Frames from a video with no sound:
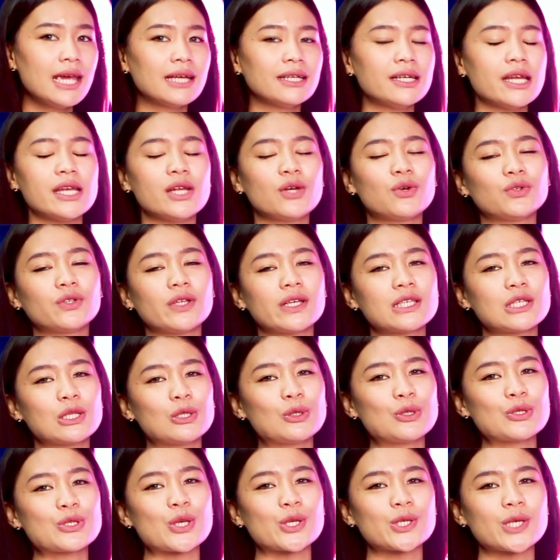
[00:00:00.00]
dan ikuti
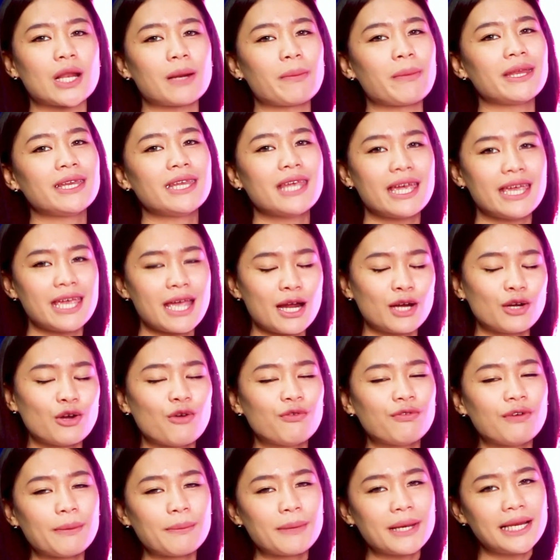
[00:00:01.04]
seluruh sosial media yang
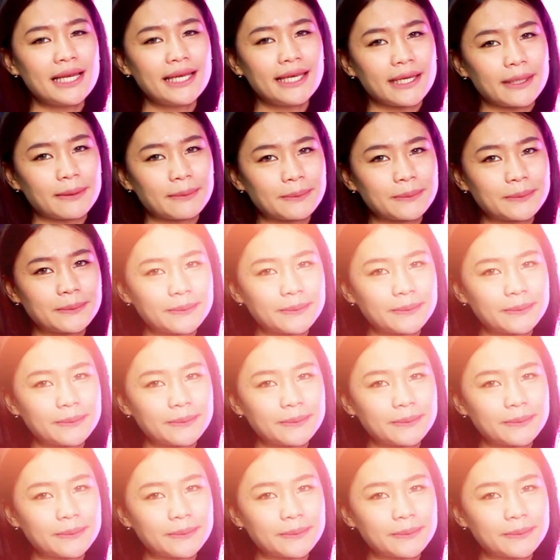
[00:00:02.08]
Nova miliki.